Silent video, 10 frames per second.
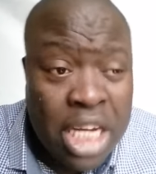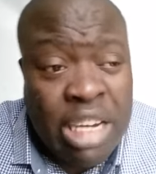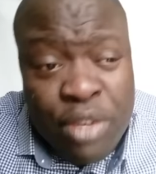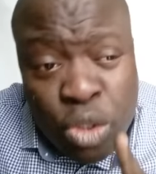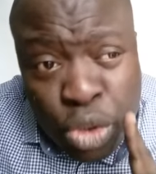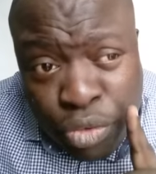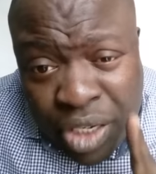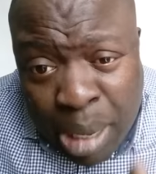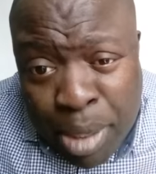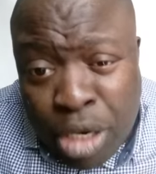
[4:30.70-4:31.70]
J'avais dit aussi aux
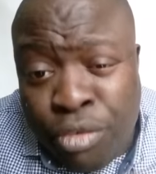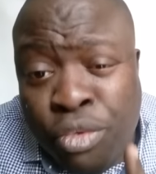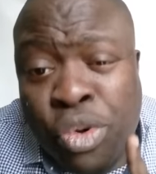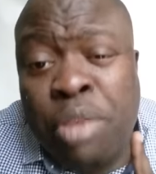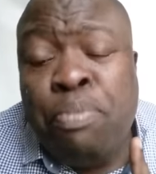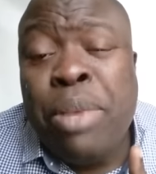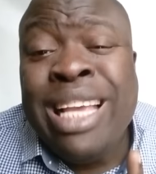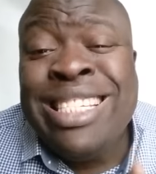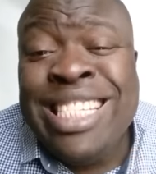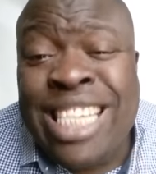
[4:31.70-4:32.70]
filles quand même que vous qui
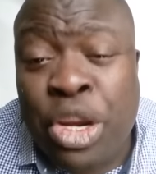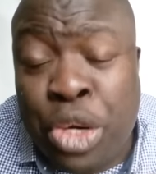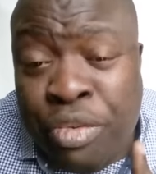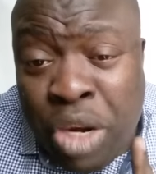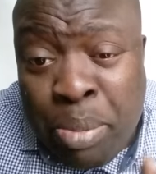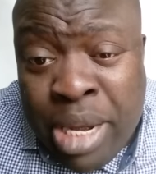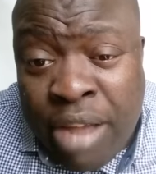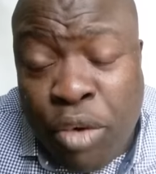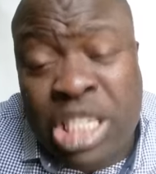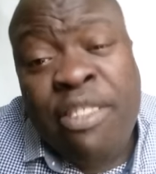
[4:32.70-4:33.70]
exigez le niveau de
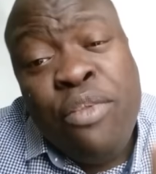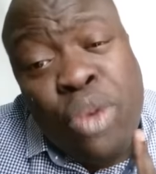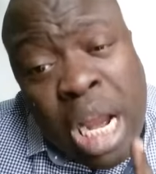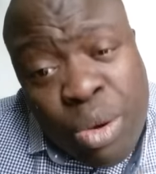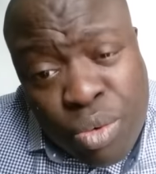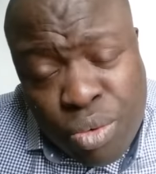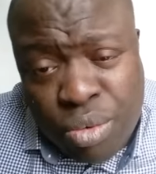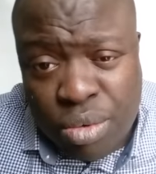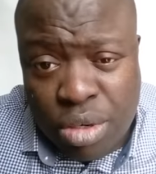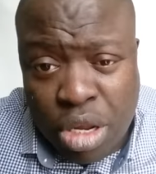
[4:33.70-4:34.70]
Binda ça va vous caler au cou
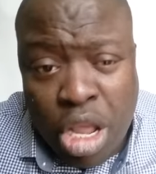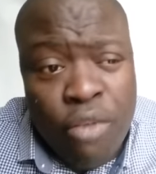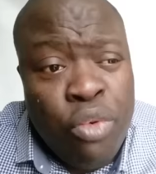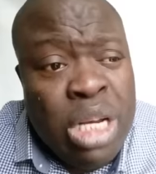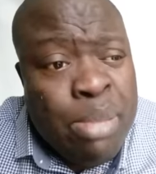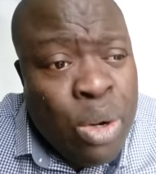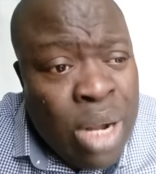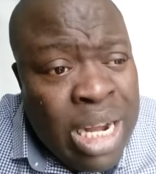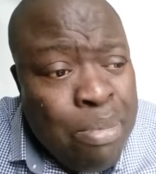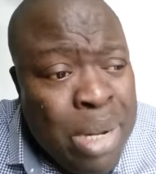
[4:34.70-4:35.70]
vous demandez au
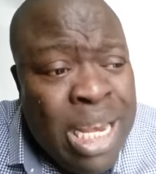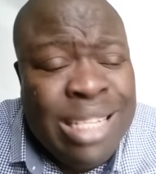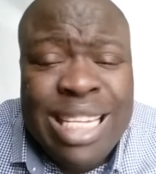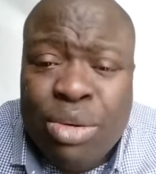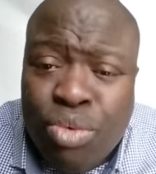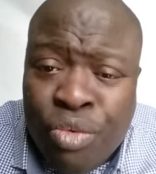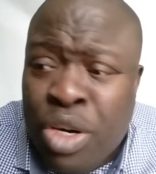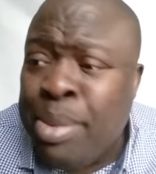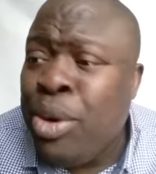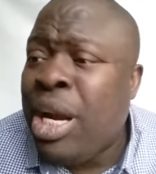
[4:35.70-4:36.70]
gars de midnight cette cour,
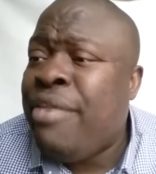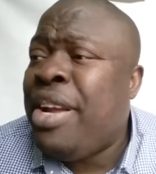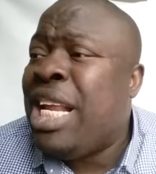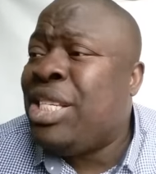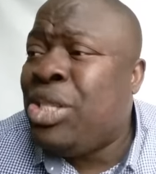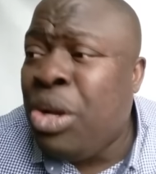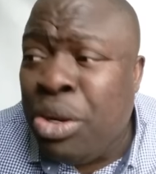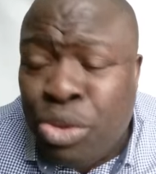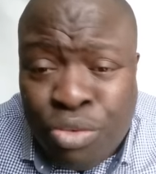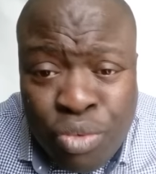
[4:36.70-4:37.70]
vous demandez au gars de faire des
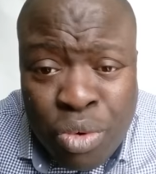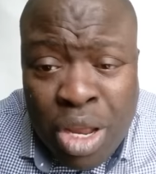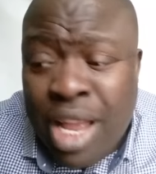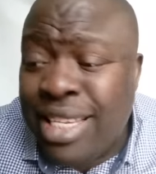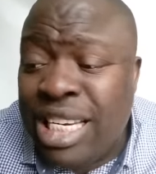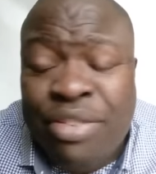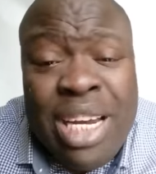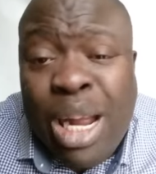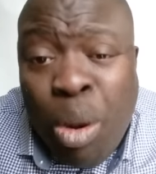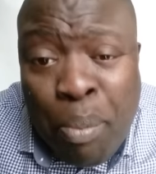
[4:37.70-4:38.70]
heures sur vous. C'est
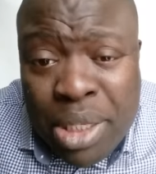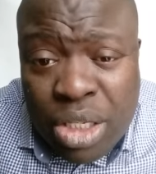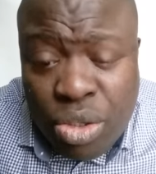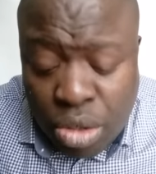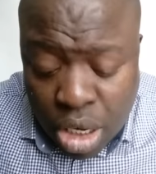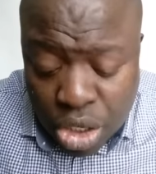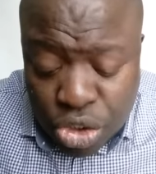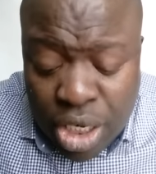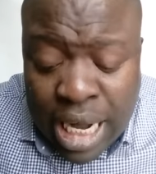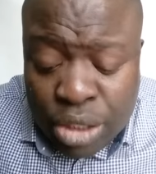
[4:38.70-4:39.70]
devenu la compétition.
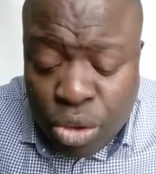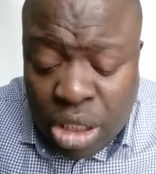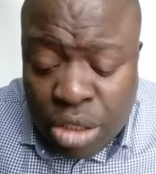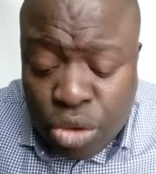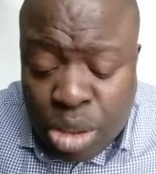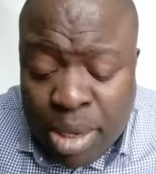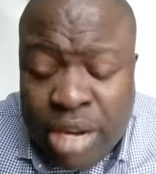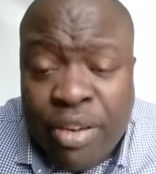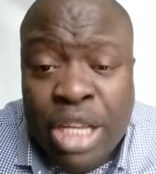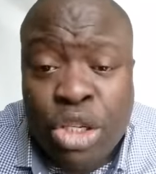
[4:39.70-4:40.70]
Ce garçon qui tu demandes
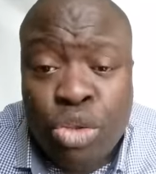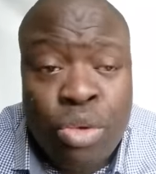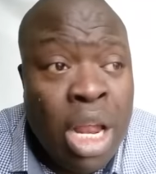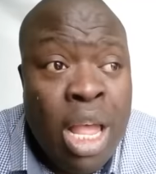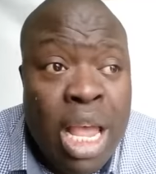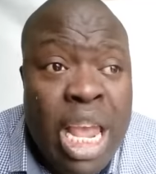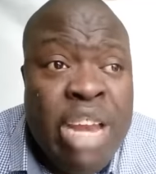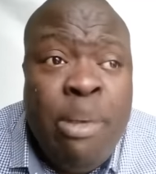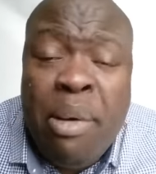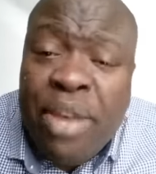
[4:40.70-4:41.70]
de faire des heures sur toi,
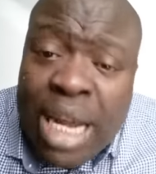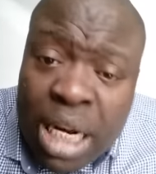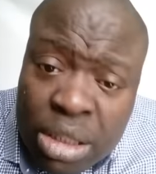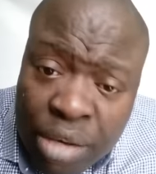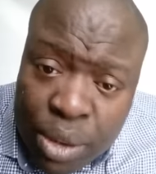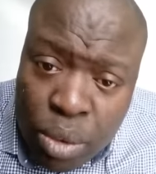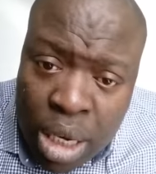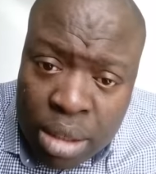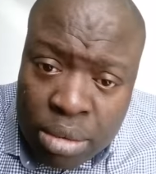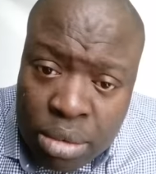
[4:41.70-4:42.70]
il ne va pas faire 40 ans avec
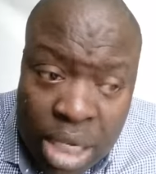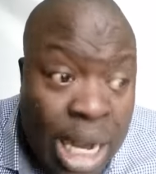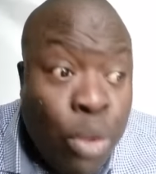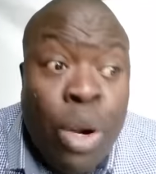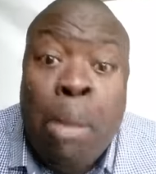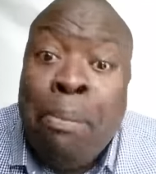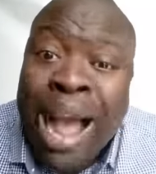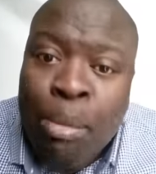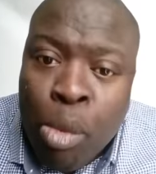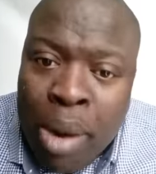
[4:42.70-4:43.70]
toi. Il en aura
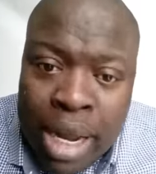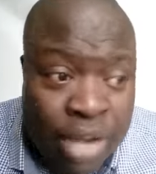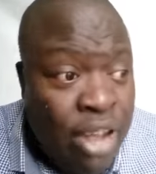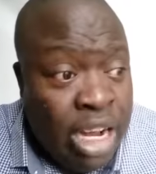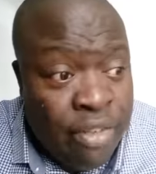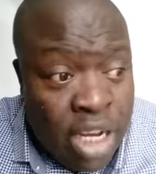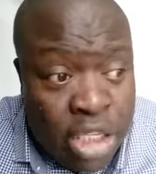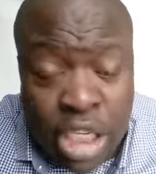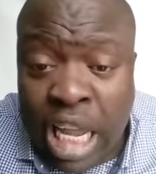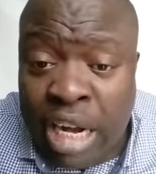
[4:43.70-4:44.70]
marre un moment et il va arriver
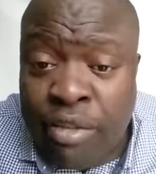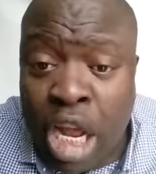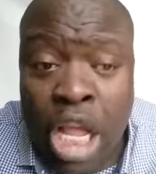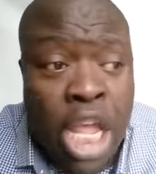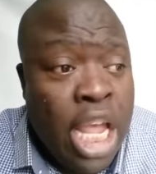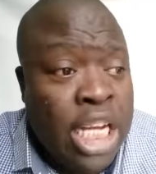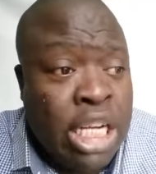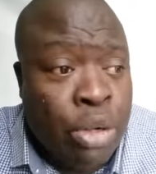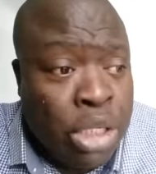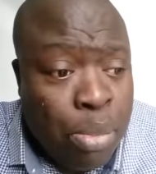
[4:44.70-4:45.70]
ce qui arrive là,
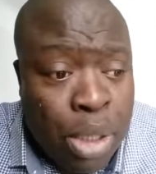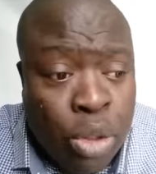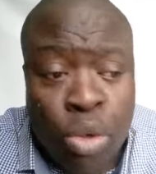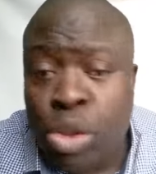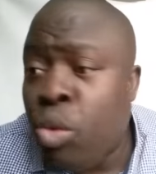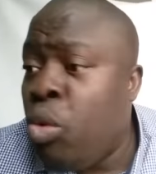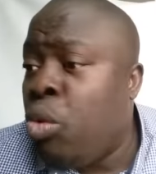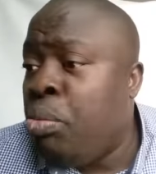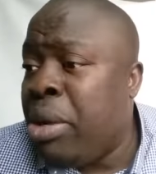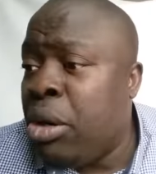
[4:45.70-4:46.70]
éjaculation précoce
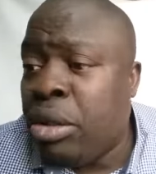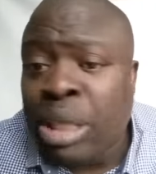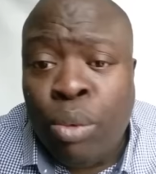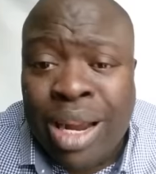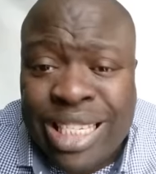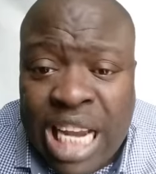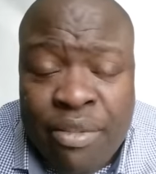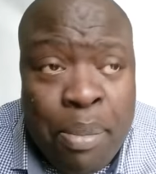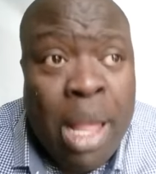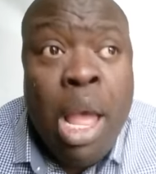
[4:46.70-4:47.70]
ou tant qu'il ne
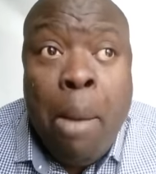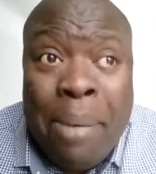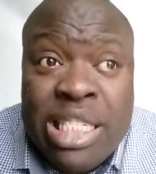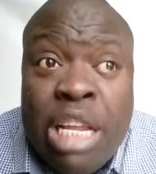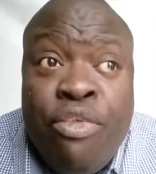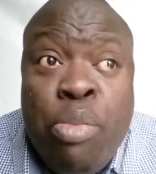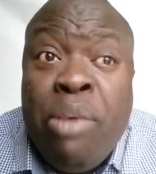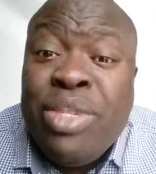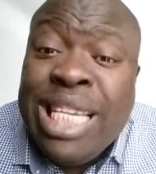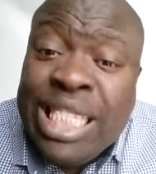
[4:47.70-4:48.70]
s'élève pas. Parce que
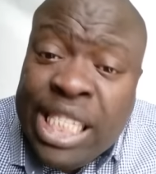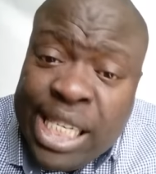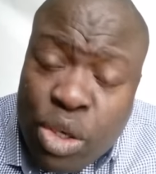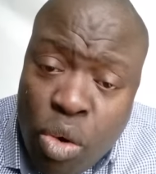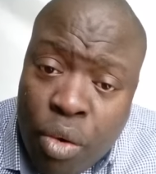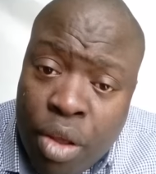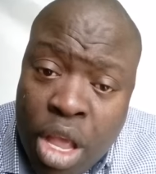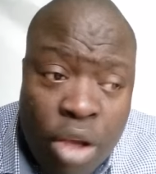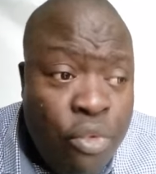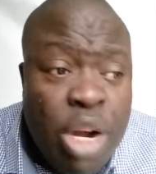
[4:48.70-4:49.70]
vous-même vous exigez trop.
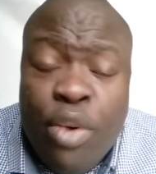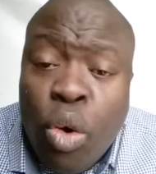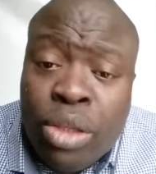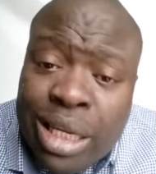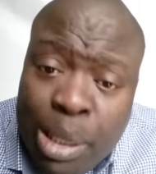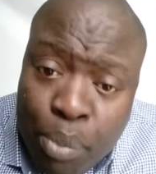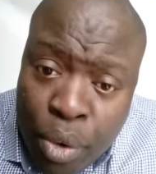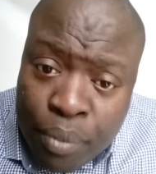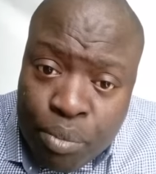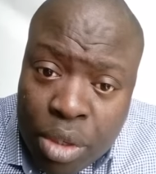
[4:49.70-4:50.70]
Vous ne vous contentez
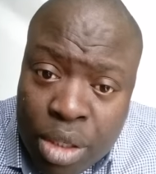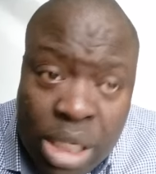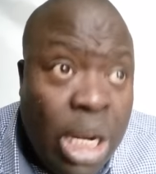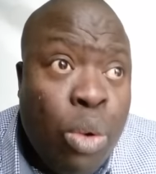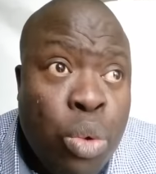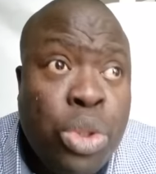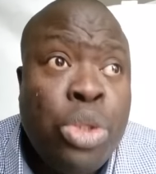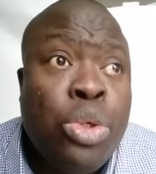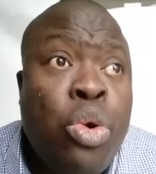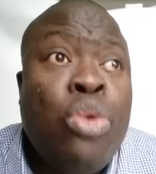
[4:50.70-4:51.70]
plus. C'est la course
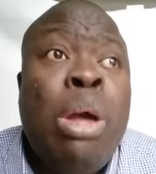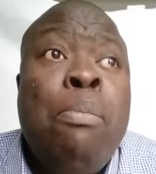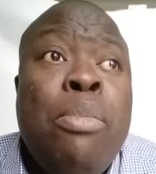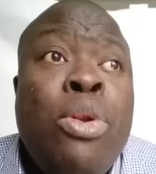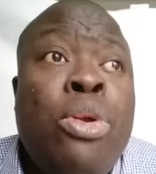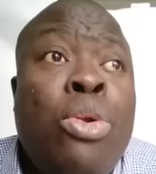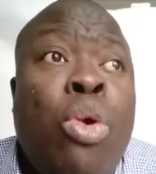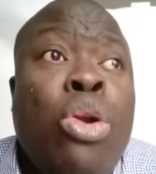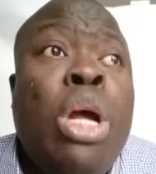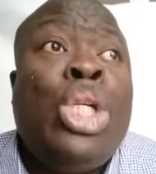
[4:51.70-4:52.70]
du corps doit, le,
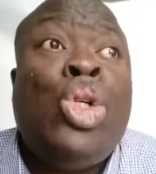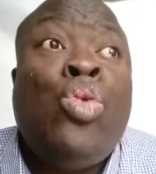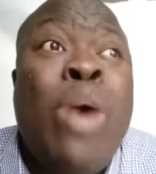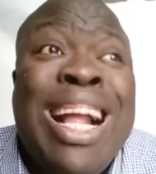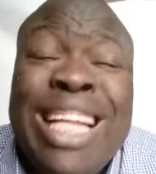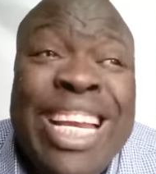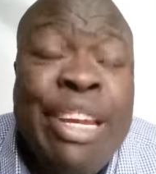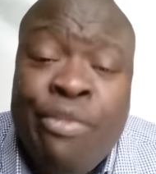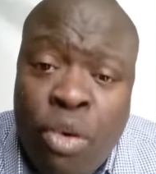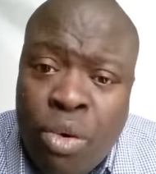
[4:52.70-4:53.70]
corps doit jouer à des
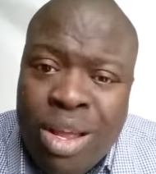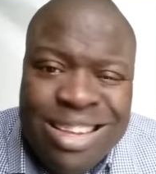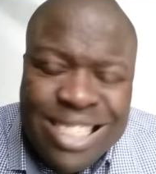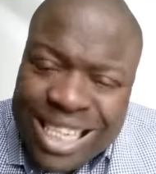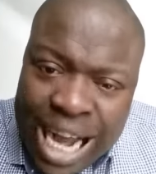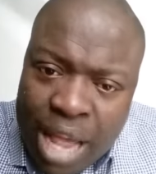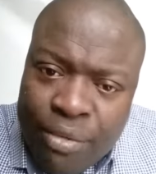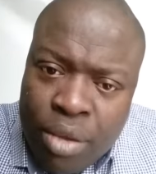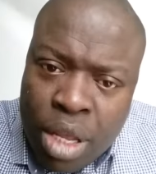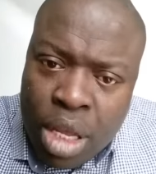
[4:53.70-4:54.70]
niveaux. C'est
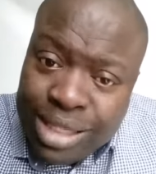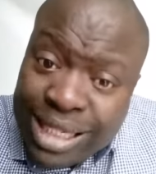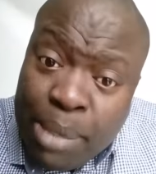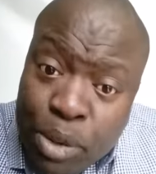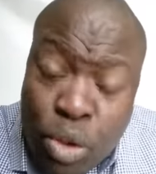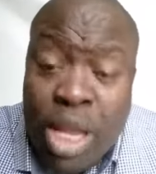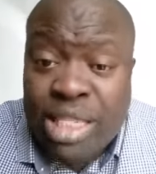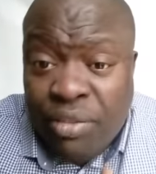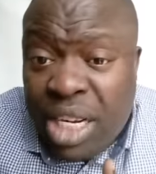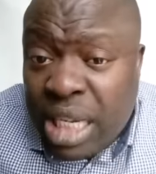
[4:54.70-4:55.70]
grave. C'est cette pression.
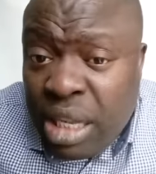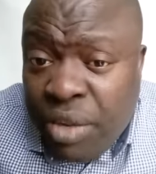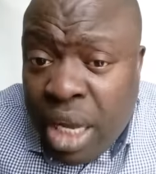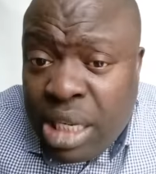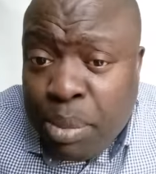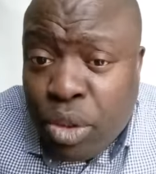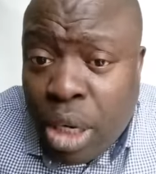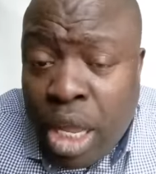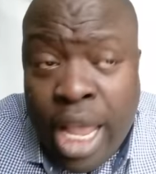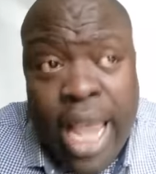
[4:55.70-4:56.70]
Ça vient de cette filles, hein, cette
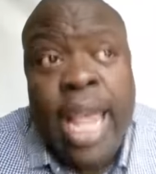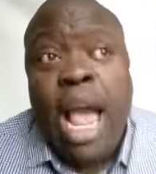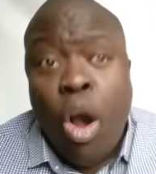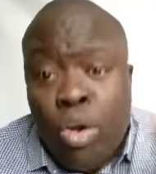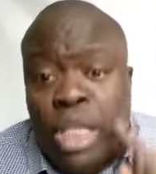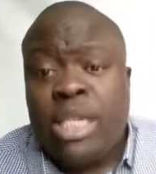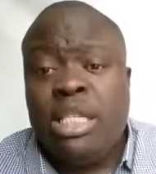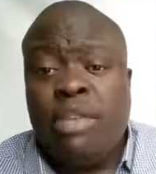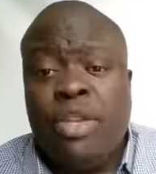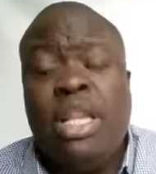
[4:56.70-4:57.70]
pression-là. Et au-delà
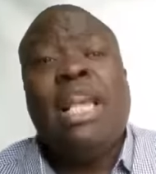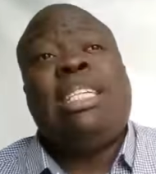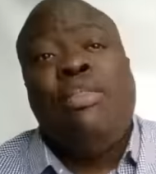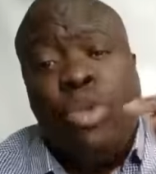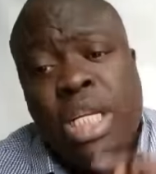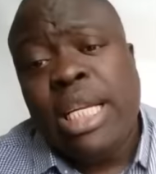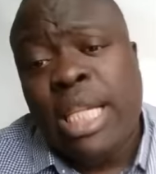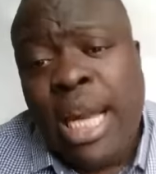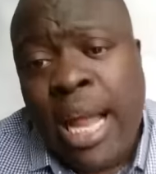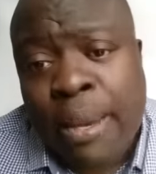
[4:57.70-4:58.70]
de cette filles, ça vient aussi de
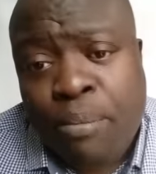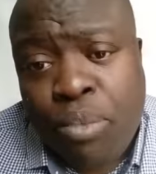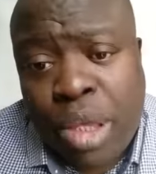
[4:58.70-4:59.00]
certains gars.